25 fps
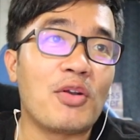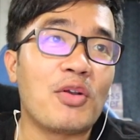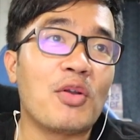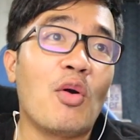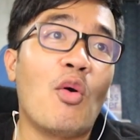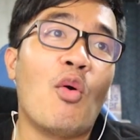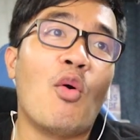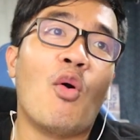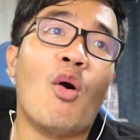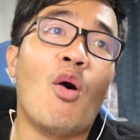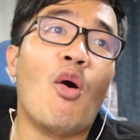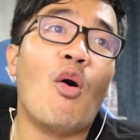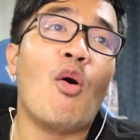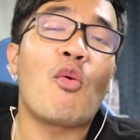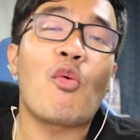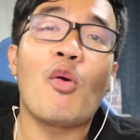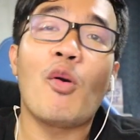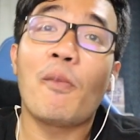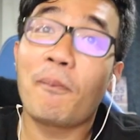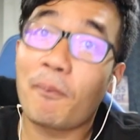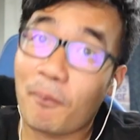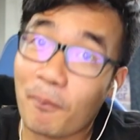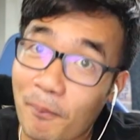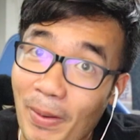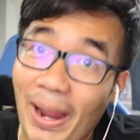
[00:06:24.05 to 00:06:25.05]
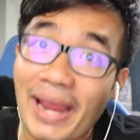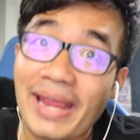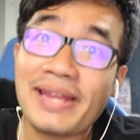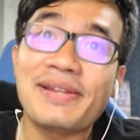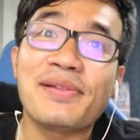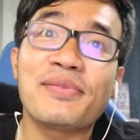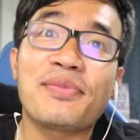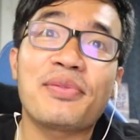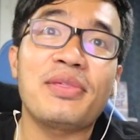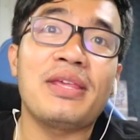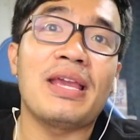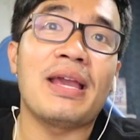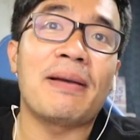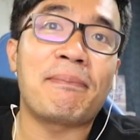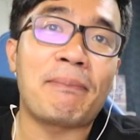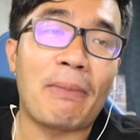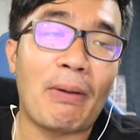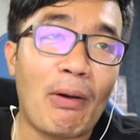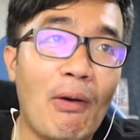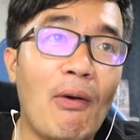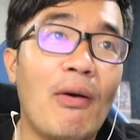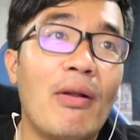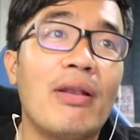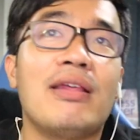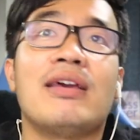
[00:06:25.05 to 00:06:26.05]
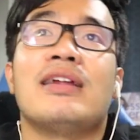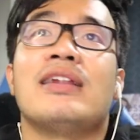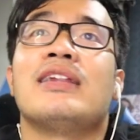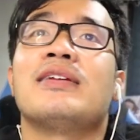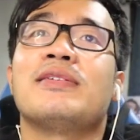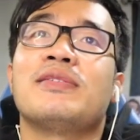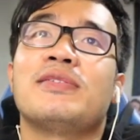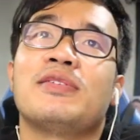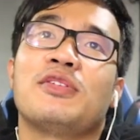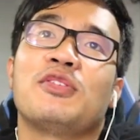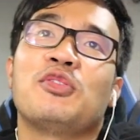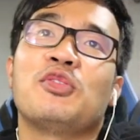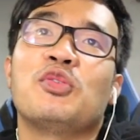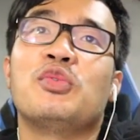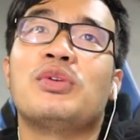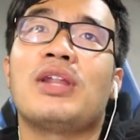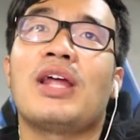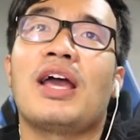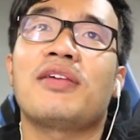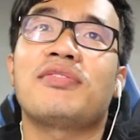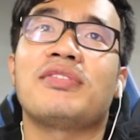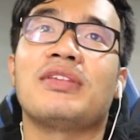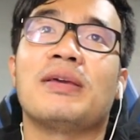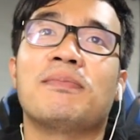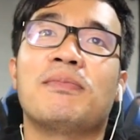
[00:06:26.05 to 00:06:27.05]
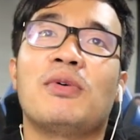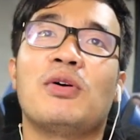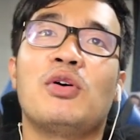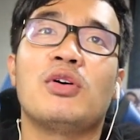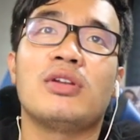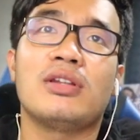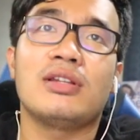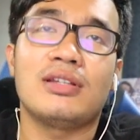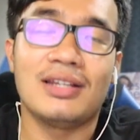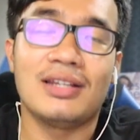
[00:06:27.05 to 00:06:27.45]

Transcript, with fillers: โอ้โหกูไปถึงเสียโป้เลยดูหน้าเสียโป้